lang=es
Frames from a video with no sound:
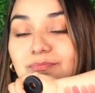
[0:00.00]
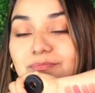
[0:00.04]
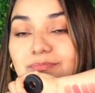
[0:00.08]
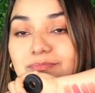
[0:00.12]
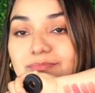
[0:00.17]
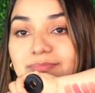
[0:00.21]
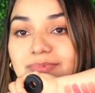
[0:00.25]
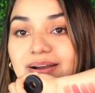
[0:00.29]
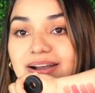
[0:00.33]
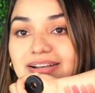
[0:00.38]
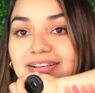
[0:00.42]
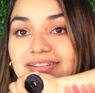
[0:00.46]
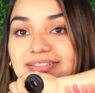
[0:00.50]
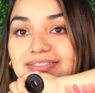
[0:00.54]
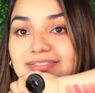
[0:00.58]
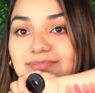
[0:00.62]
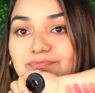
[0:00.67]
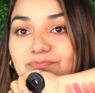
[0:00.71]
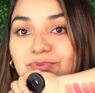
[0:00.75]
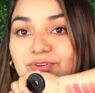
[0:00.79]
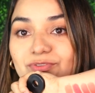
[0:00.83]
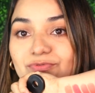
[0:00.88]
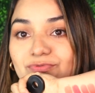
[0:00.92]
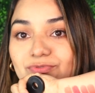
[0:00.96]

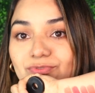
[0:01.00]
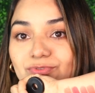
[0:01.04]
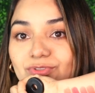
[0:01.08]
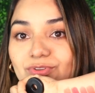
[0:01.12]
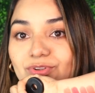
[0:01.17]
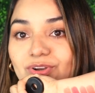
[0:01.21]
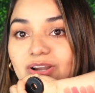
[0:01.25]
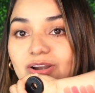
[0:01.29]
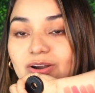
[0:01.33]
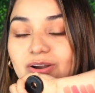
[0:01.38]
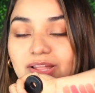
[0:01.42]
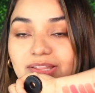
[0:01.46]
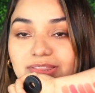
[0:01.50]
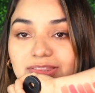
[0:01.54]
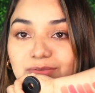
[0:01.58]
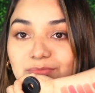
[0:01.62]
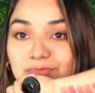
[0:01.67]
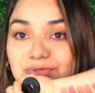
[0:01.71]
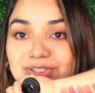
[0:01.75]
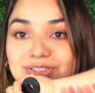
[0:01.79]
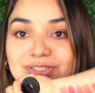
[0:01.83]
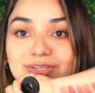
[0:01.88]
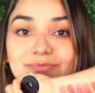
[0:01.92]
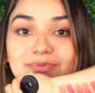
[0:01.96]
más profundo, la verdad
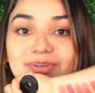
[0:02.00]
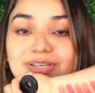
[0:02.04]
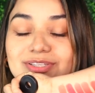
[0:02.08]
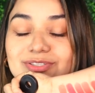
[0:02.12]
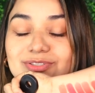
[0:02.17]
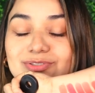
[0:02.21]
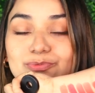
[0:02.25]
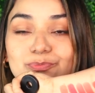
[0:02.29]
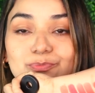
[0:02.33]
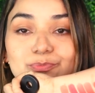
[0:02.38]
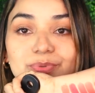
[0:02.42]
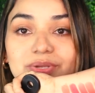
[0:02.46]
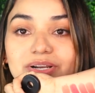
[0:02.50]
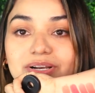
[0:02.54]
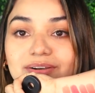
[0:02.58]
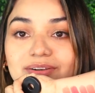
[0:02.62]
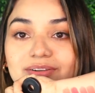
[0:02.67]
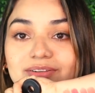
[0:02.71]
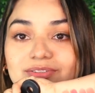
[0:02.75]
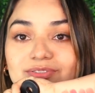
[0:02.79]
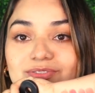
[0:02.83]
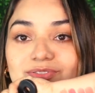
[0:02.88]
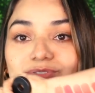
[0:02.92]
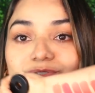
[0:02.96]
también se ve
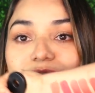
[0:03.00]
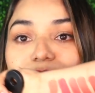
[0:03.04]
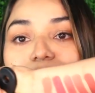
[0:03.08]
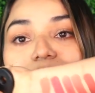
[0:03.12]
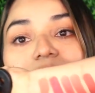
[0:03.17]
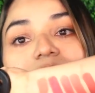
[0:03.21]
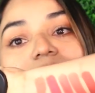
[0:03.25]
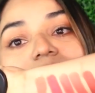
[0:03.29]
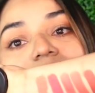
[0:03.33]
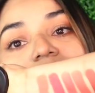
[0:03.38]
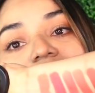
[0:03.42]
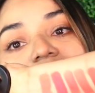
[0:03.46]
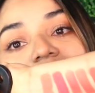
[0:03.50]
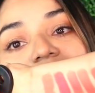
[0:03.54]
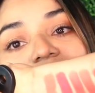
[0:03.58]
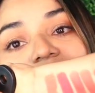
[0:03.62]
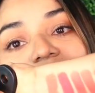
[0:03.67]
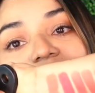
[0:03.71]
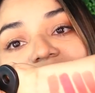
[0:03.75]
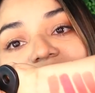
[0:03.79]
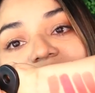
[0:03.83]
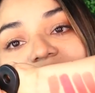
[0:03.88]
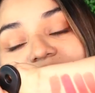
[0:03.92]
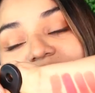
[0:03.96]
súper, súper
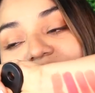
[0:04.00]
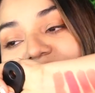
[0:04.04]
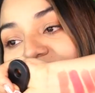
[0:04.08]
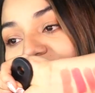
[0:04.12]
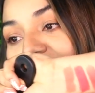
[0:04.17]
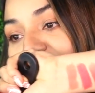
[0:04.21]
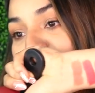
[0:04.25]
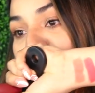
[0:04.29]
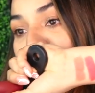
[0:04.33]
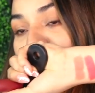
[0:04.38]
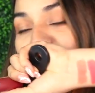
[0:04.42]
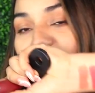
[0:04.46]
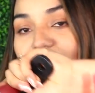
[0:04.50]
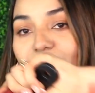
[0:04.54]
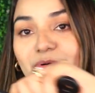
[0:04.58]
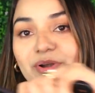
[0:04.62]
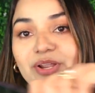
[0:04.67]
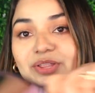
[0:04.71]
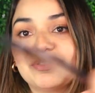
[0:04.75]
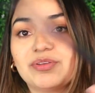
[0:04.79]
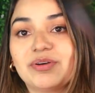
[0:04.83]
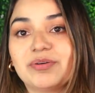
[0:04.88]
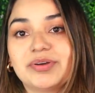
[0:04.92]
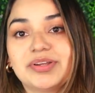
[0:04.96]
bonito. Yo creo que es mi
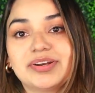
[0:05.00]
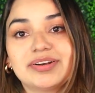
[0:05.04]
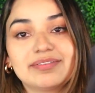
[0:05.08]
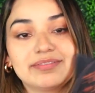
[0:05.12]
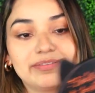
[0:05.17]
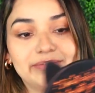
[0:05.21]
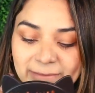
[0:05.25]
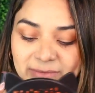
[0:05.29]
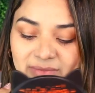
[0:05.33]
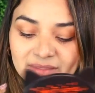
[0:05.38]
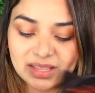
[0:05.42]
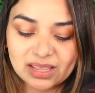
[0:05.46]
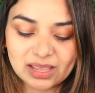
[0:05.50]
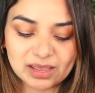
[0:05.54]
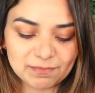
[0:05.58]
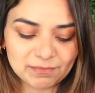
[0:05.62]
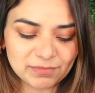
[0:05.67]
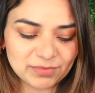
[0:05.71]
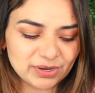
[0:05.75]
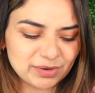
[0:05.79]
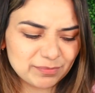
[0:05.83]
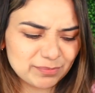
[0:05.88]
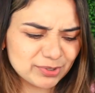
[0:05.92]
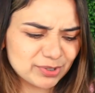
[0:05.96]
favorito, a ver
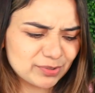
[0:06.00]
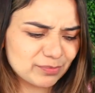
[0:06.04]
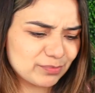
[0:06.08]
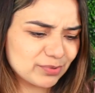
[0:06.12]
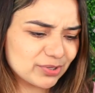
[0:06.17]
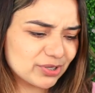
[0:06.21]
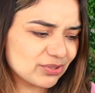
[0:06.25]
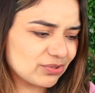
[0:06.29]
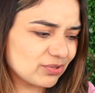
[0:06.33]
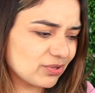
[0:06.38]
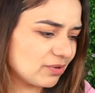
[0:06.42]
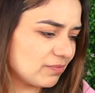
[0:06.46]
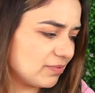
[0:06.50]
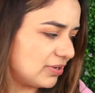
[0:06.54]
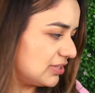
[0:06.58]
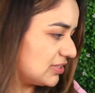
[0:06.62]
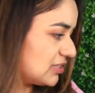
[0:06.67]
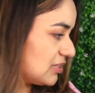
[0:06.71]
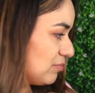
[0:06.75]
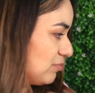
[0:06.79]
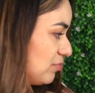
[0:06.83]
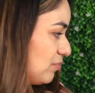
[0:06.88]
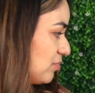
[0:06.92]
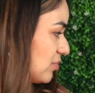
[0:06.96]
voy a poner un poquito de
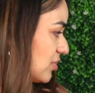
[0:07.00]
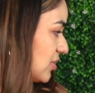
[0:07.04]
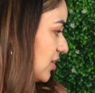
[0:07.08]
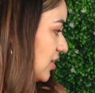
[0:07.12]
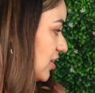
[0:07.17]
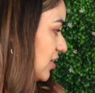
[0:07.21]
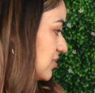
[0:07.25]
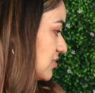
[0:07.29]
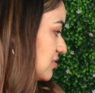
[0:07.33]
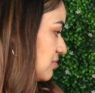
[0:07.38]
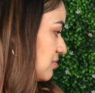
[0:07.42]
bálsamo porque ya